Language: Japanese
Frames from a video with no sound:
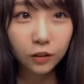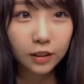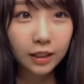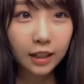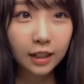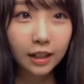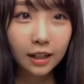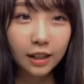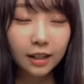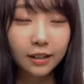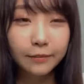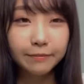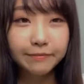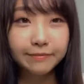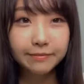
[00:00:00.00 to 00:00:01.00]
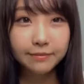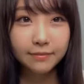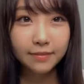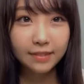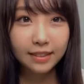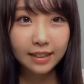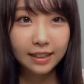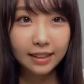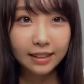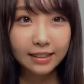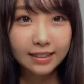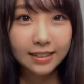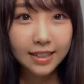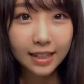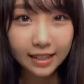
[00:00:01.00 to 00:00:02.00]
トップ5に入ればい
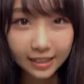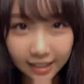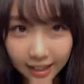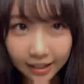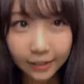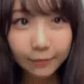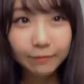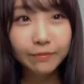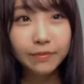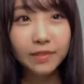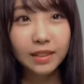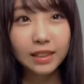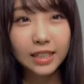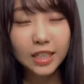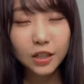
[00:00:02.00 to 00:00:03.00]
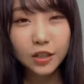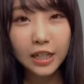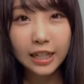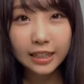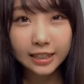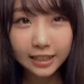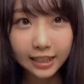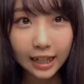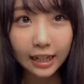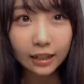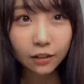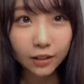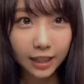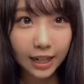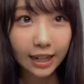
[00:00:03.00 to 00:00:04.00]
いことありますおおひげ
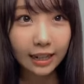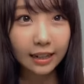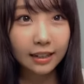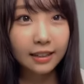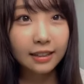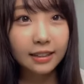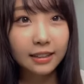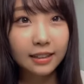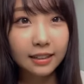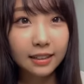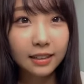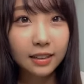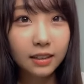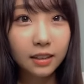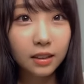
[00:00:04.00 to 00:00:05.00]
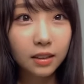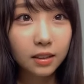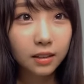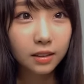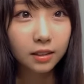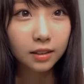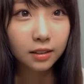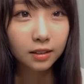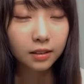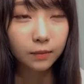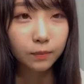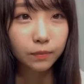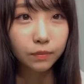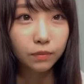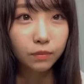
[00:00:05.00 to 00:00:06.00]
ちゃんくまたわあ
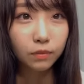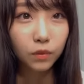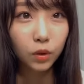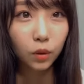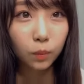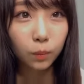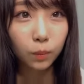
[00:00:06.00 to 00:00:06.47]
りがと